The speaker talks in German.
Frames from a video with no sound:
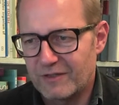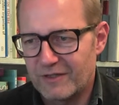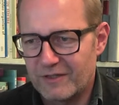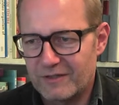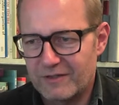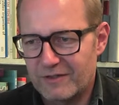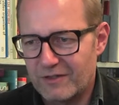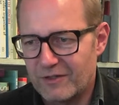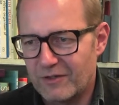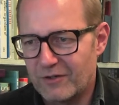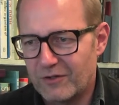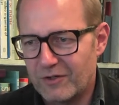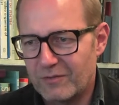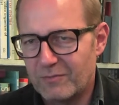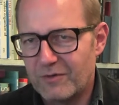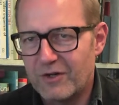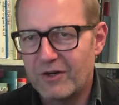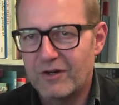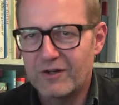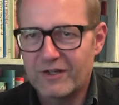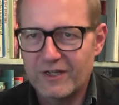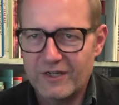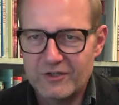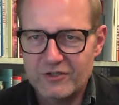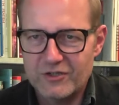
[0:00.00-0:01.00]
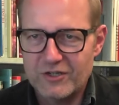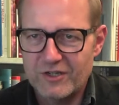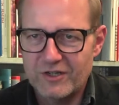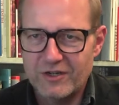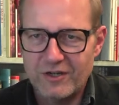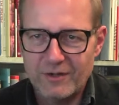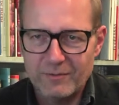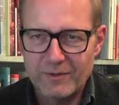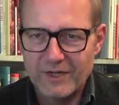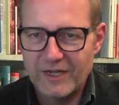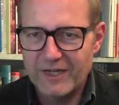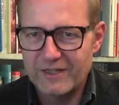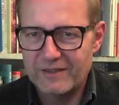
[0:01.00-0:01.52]
hat auch im Hard Edge
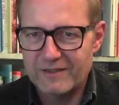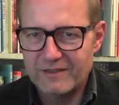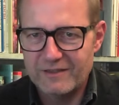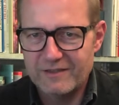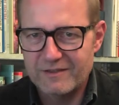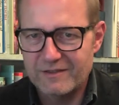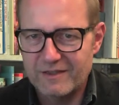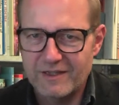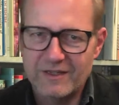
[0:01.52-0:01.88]
gearbeitet.